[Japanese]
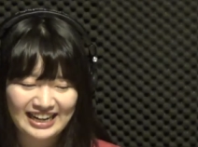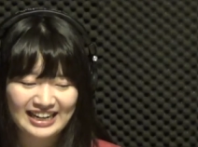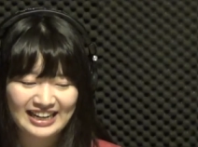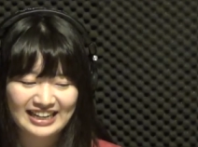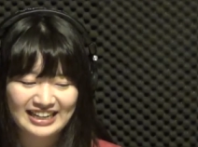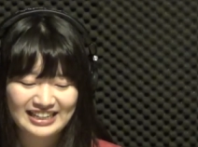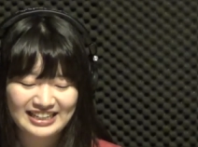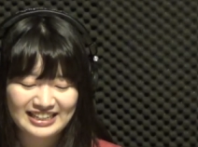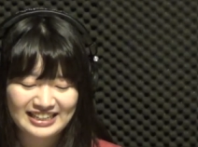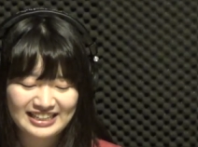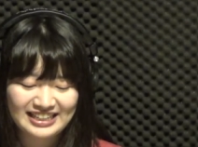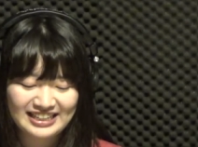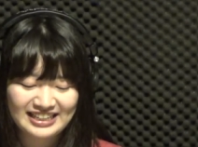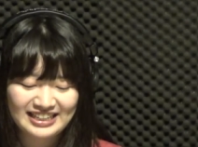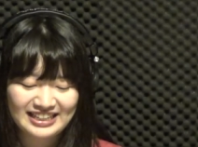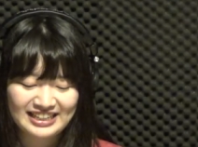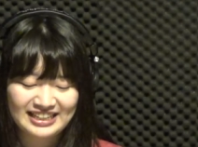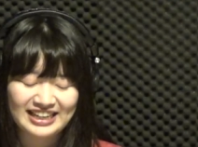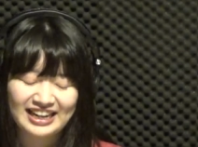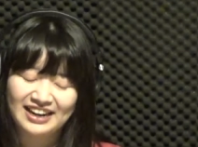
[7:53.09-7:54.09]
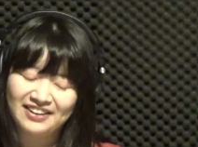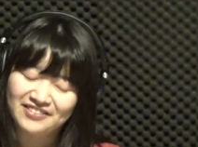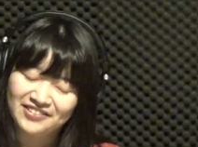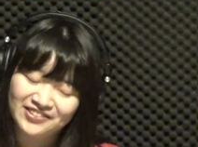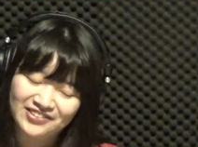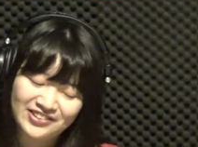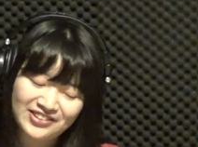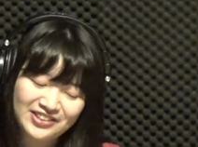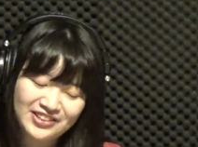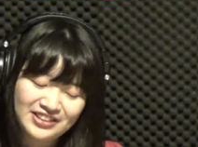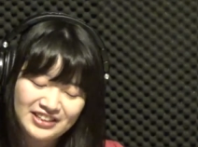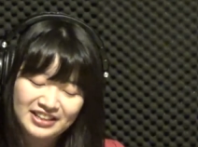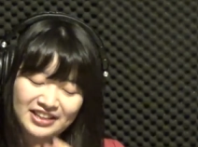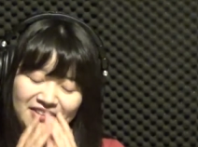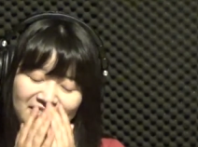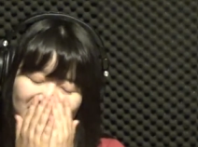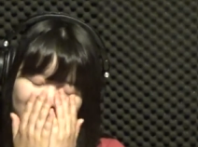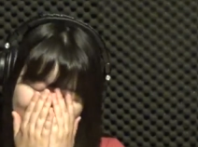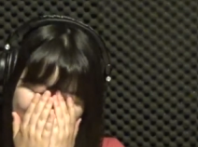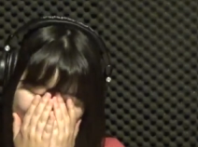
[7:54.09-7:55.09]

はいいやもう本当に